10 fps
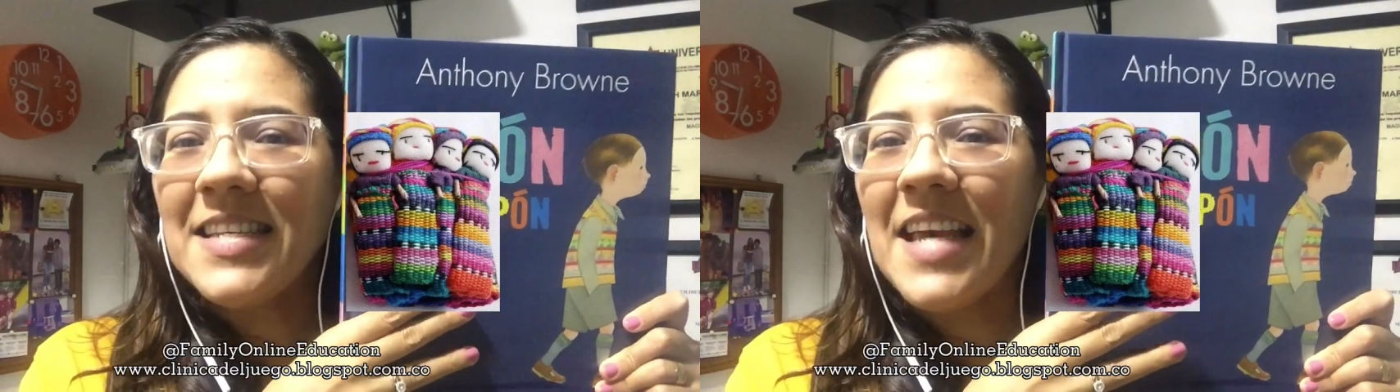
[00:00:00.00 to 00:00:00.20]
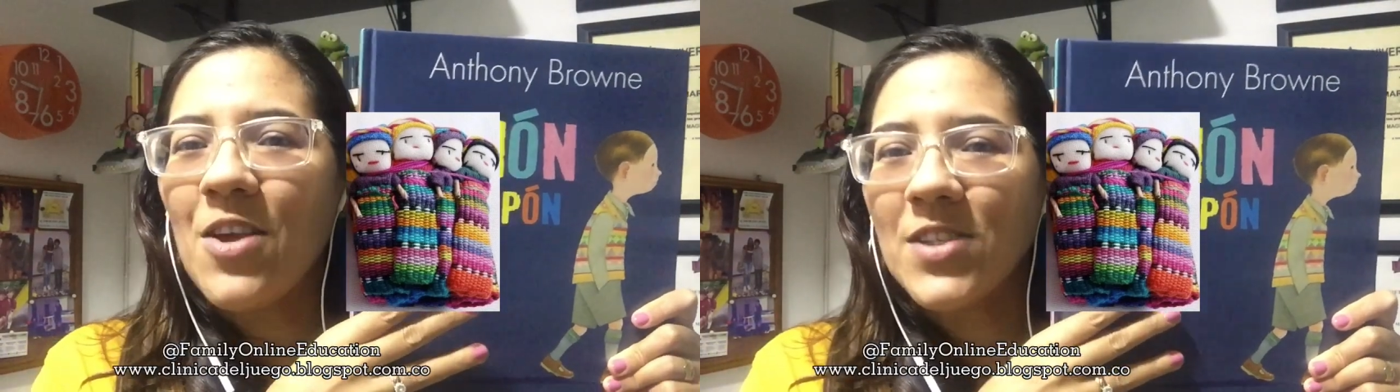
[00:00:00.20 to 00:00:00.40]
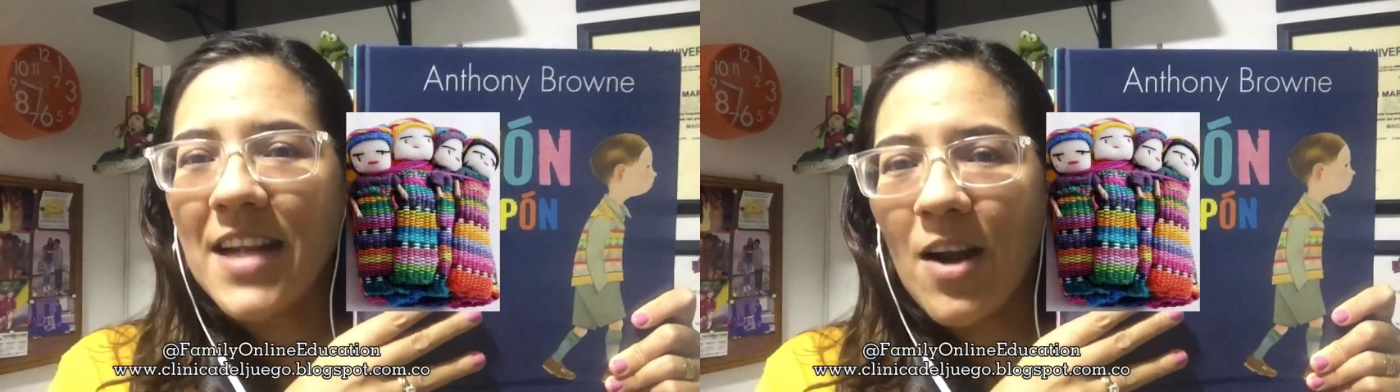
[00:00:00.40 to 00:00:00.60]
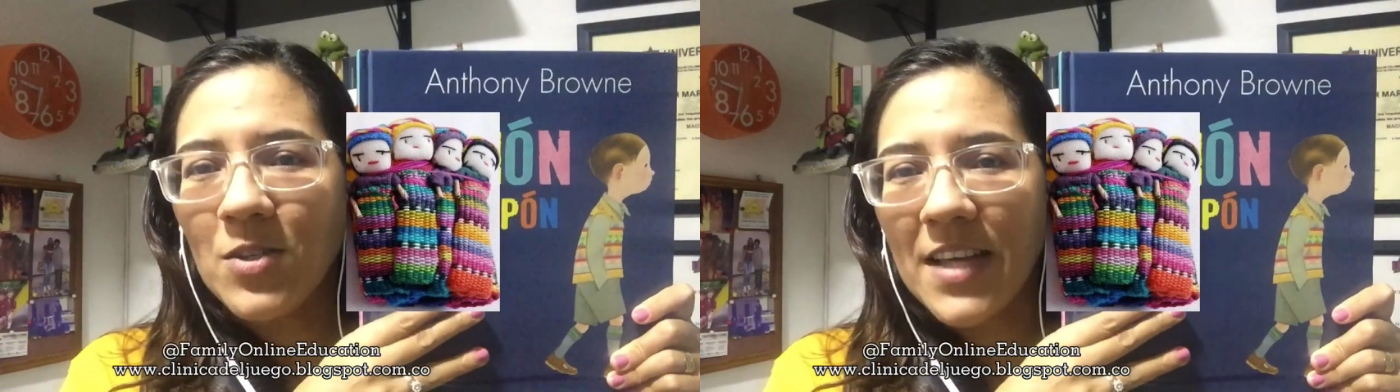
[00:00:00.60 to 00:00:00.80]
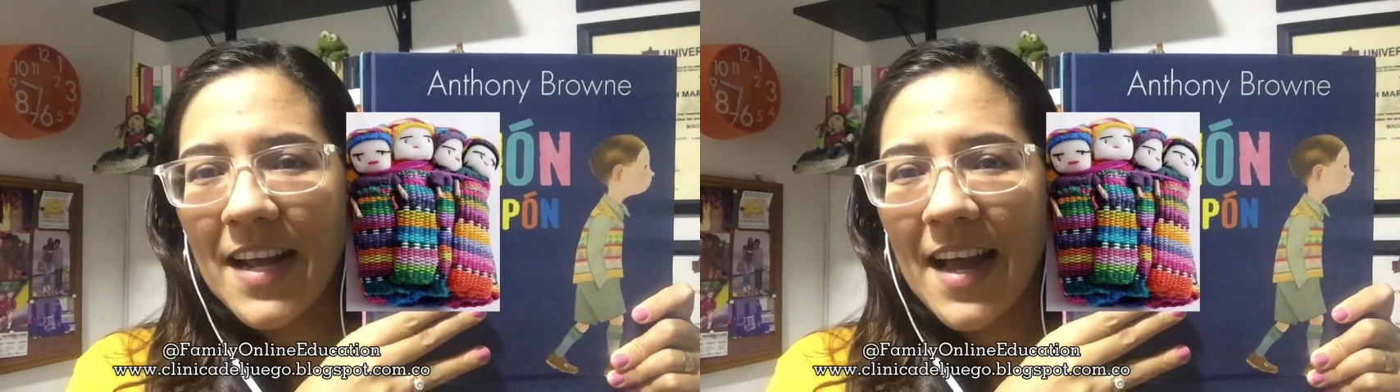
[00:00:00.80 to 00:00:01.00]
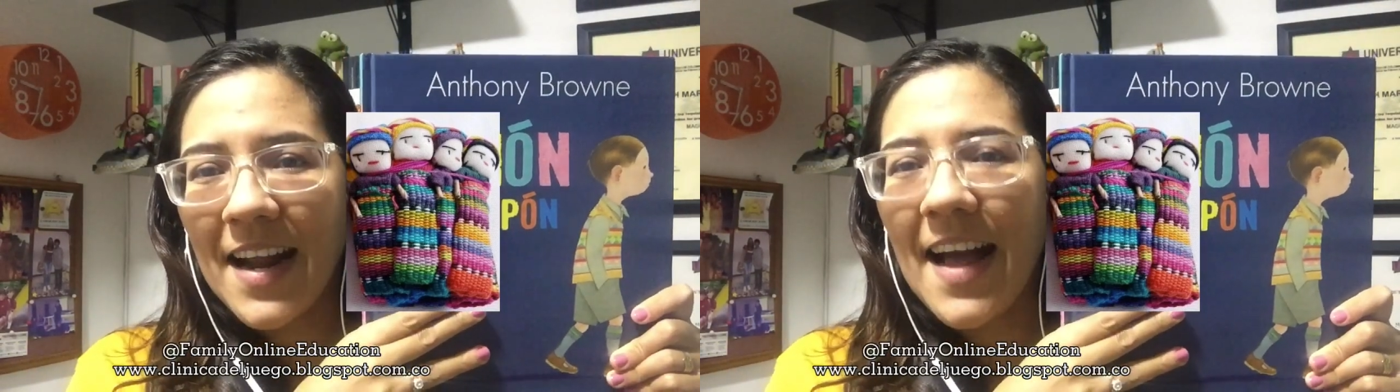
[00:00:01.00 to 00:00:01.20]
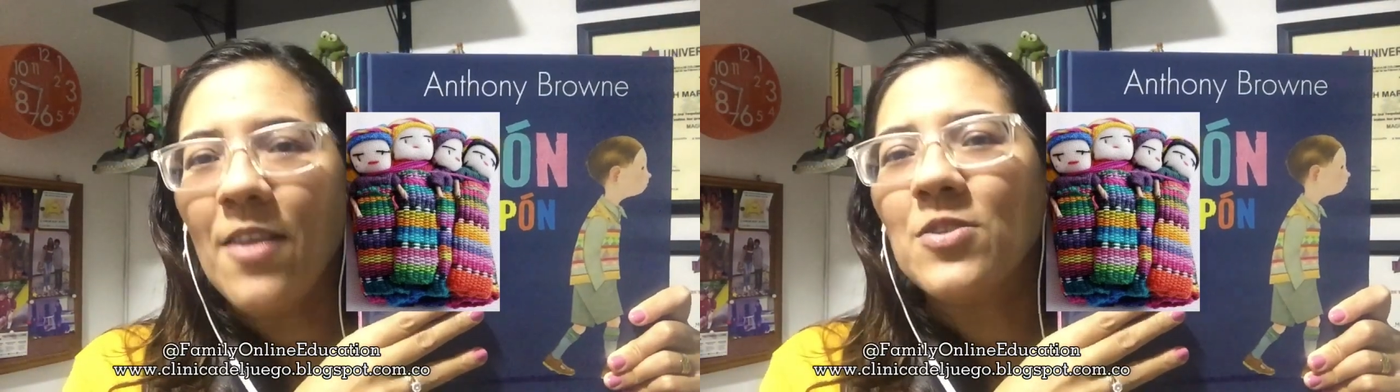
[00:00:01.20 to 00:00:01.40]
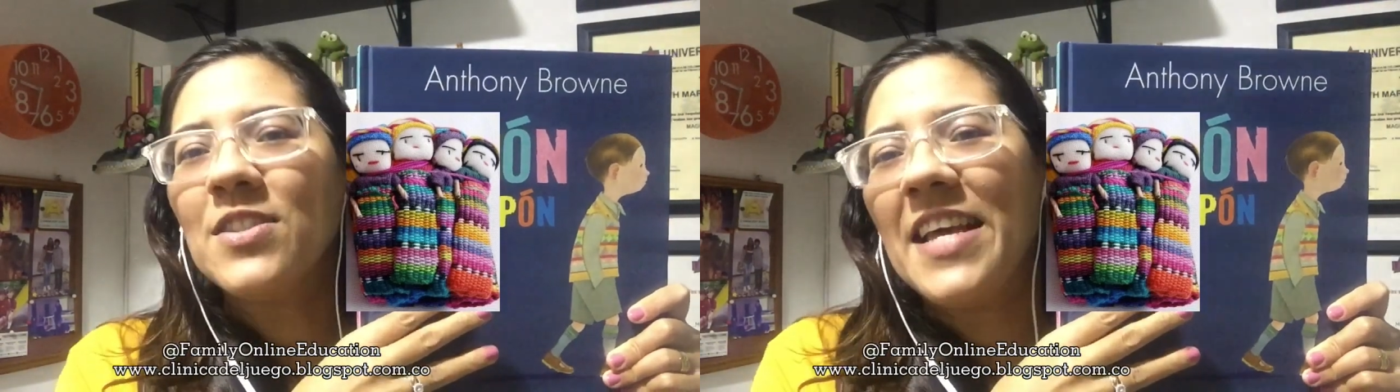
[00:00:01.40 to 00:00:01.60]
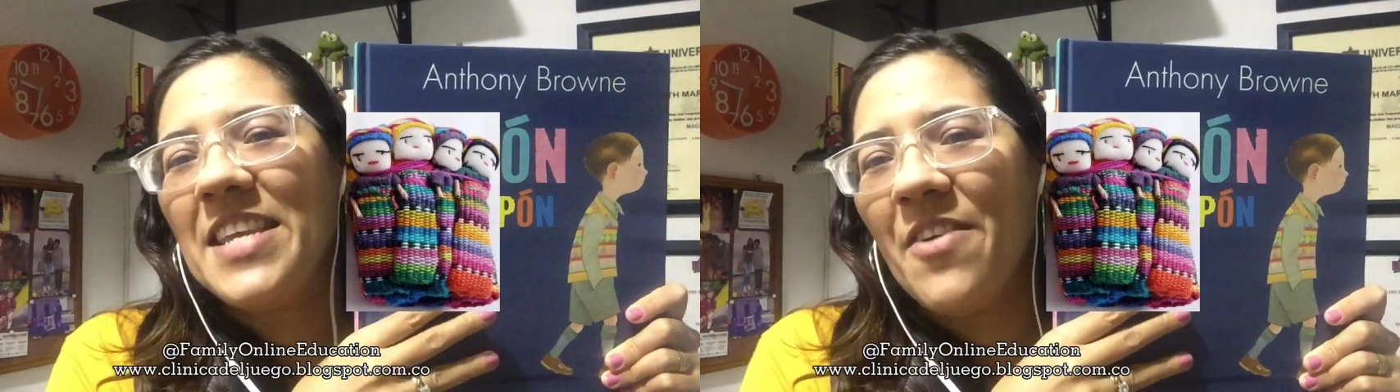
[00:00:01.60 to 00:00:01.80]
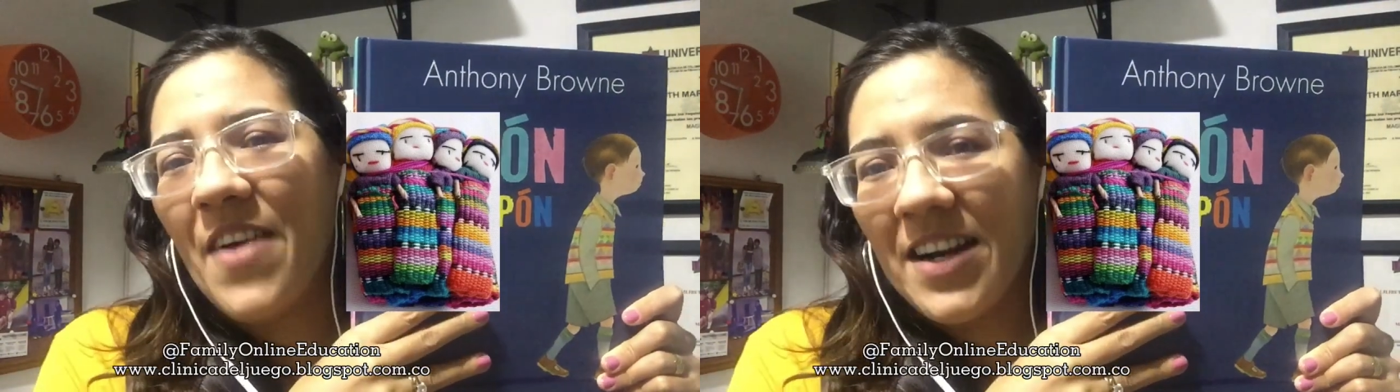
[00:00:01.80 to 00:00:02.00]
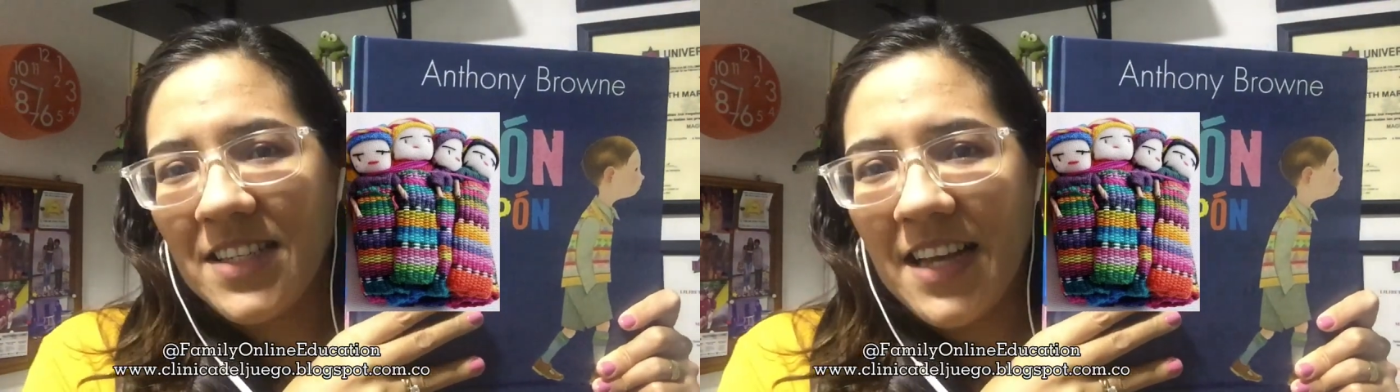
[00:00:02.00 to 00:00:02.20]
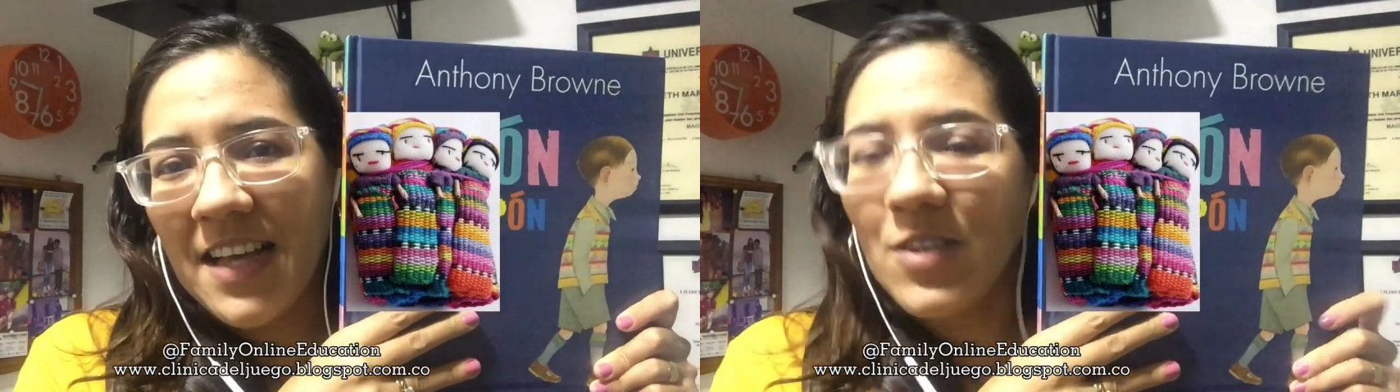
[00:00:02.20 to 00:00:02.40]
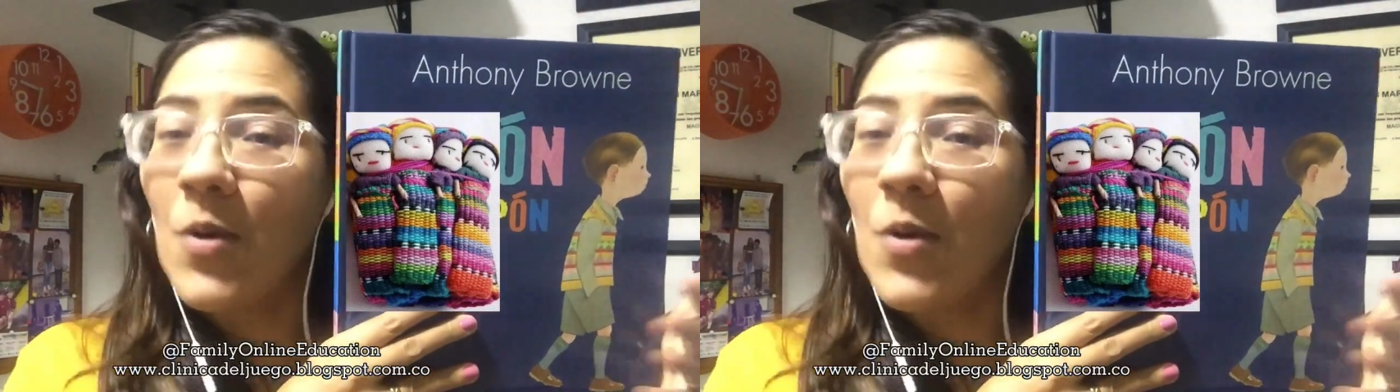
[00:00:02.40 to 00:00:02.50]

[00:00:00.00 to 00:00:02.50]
y ellos eran los encargados de llevárselas.